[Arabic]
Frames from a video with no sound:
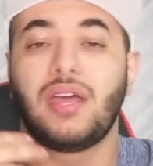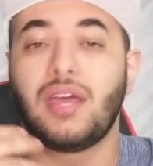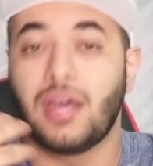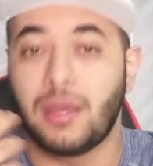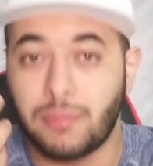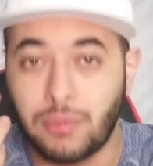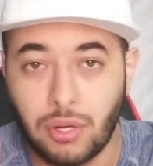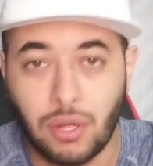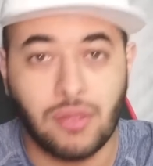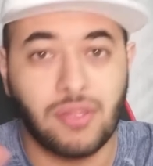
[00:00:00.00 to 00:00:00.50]

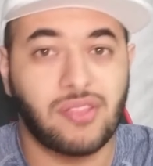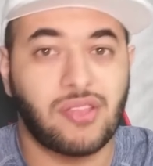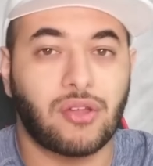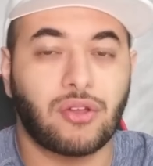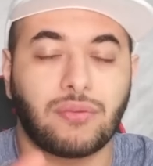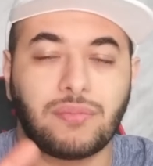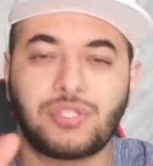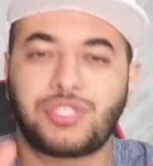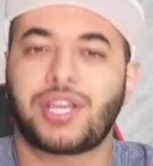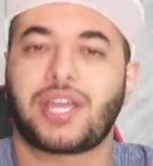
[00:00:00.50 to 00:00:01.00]

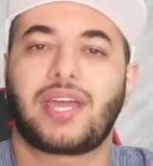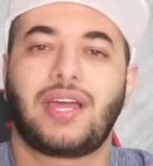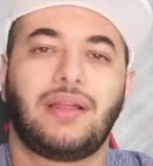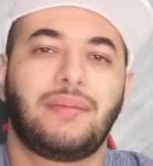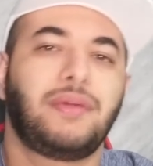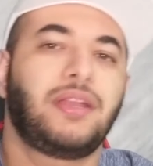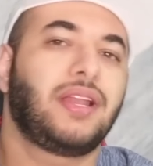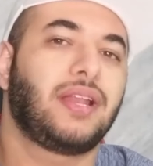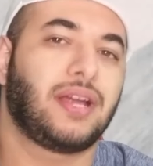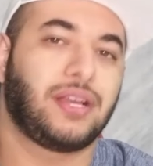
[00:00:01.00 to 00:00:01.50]
بنخسره بشكل
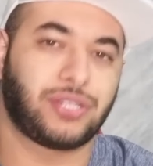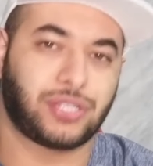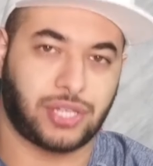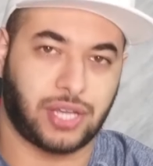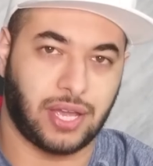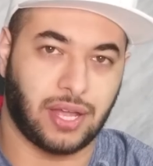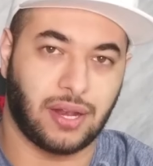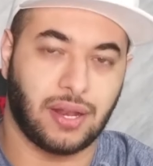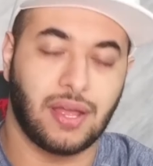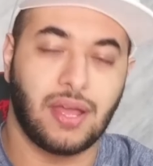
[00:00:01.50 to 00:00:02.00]
من
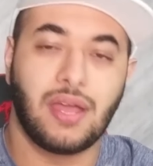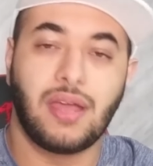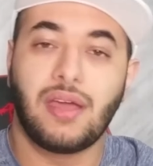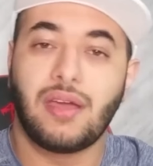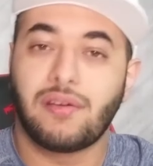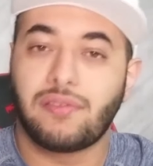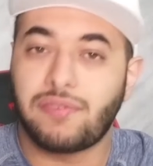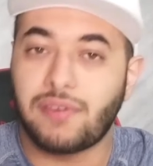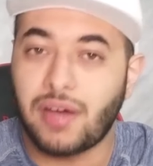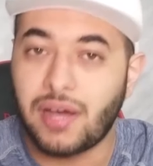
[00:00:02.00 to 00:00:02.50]
الاشكال
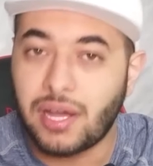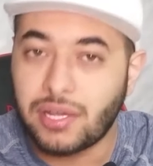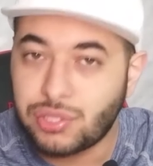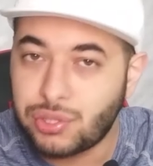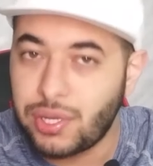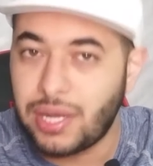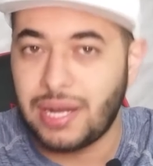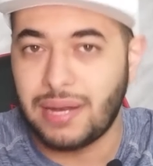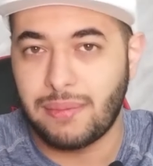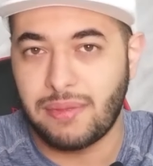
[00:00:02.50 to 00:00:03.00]

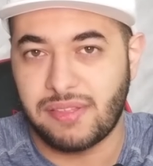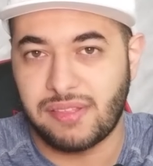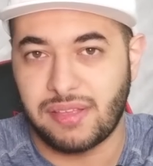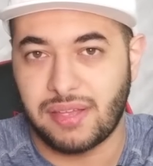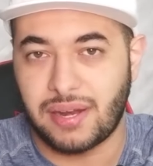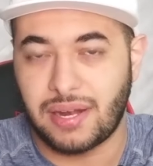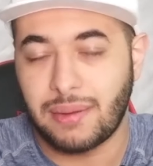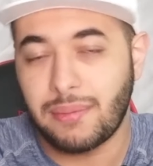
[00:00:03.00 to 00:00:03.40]
فشو اللي بصير؟